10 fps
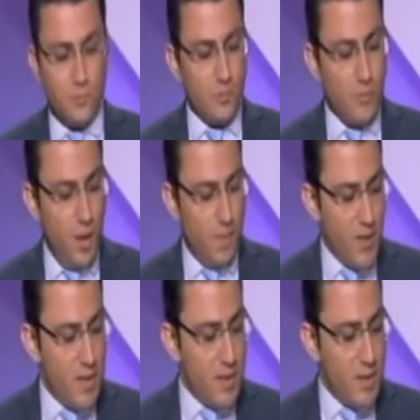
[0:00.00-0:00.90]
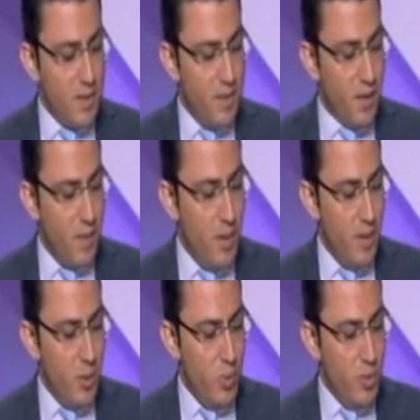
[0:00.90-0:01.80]
نعم سعد سفير جمال
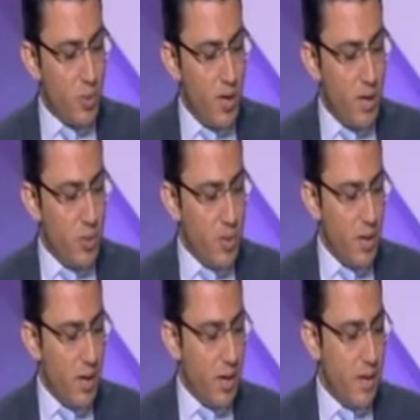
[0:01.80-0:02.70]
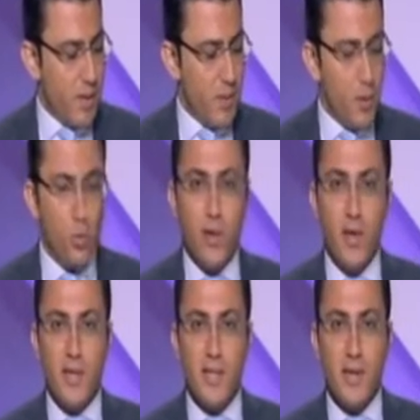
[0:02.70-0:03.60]
بيومي مساعد وزير الخارجية الأسبق شكرا جزيلا